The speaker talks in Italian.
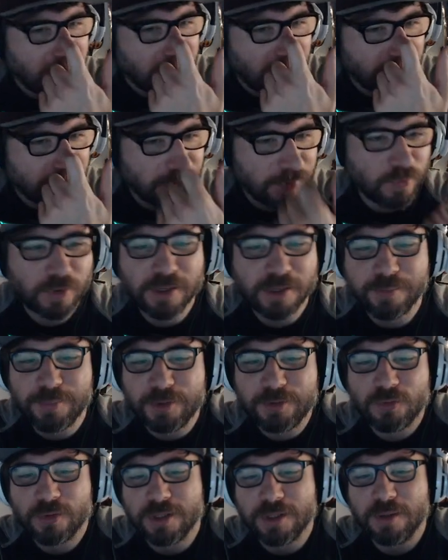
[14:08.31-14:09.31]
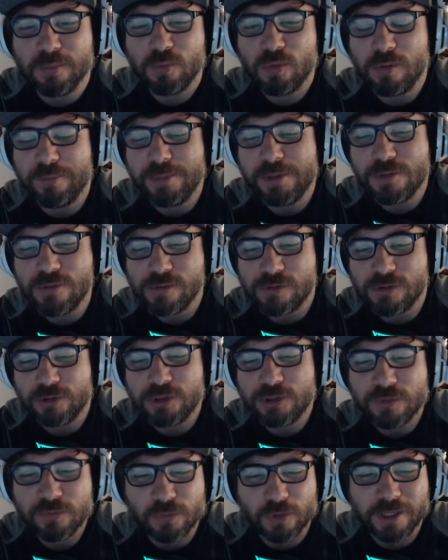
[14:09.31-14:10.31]
abbiamo capito che il buon Minuzio
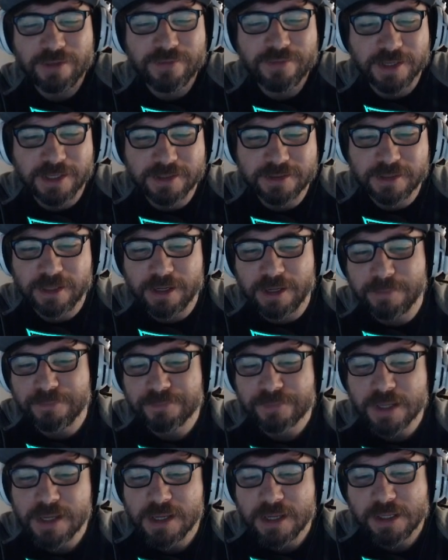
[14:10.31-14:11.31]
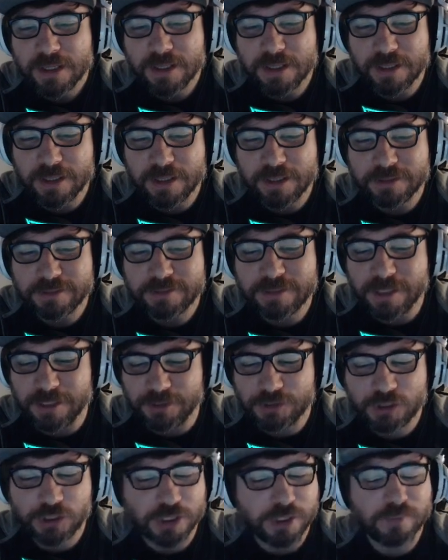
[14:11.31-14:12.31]
ci vuole vendere eh,
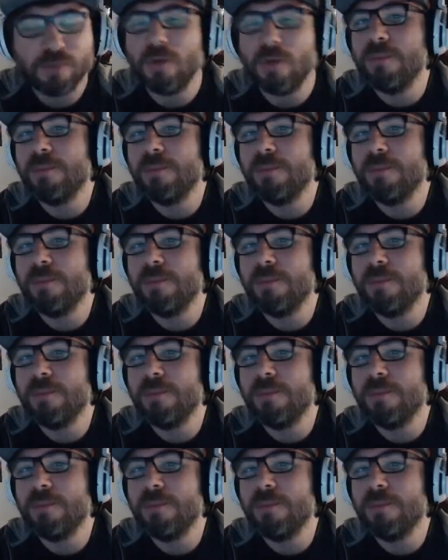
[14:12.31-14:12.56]
del cibo.